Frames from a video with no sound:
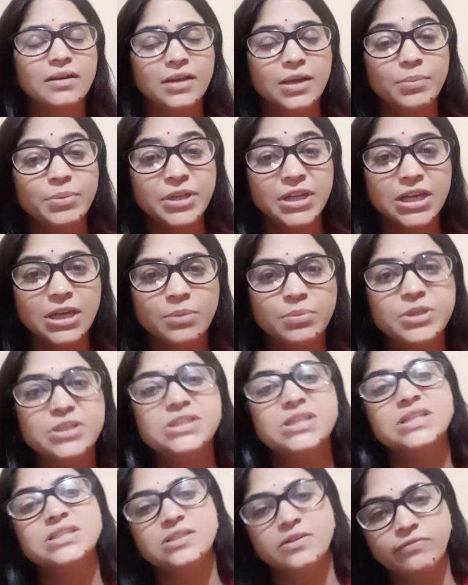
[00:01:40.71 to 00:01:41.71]
कभी ना कभी
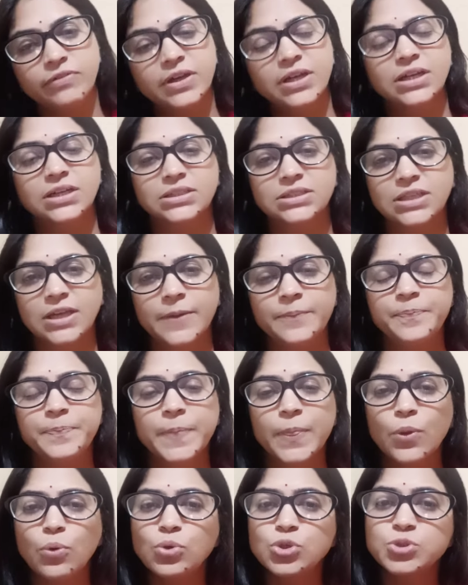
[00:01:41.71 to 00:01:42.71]
इससे सफ़र करता है
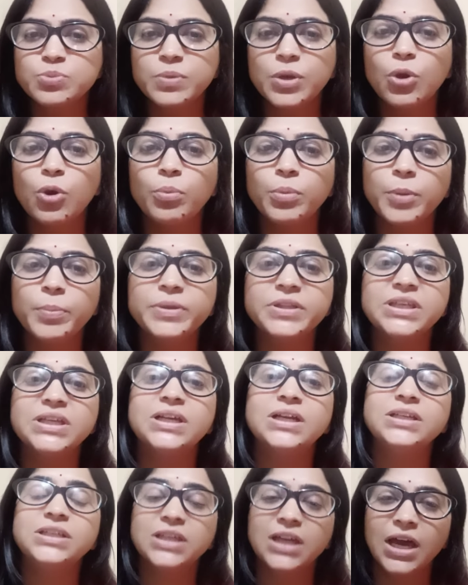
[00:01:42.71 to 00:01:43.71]
तो उसमें होम्योपैथी
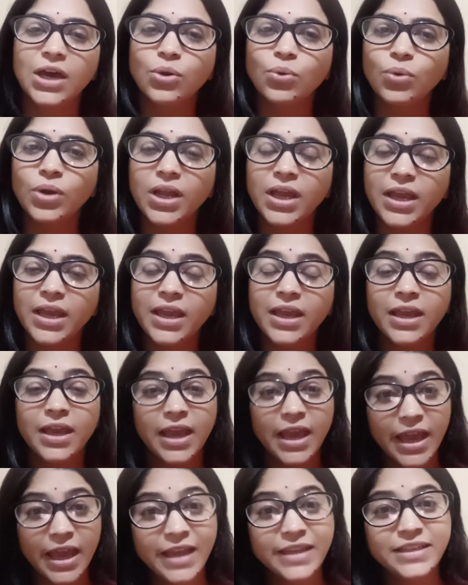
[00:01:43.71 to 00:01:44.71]
का क्या रोल है
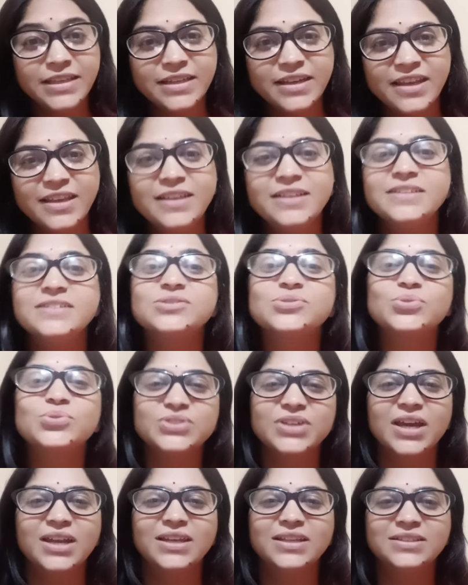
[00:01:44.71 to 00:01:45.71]
है कि नहीं इसको
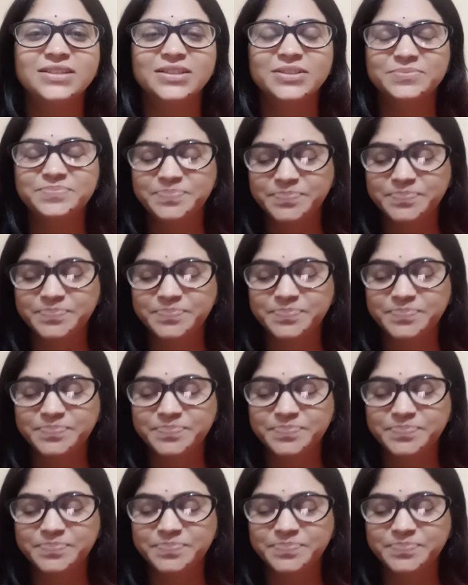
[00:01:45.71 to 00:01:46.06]
जान लेते हैं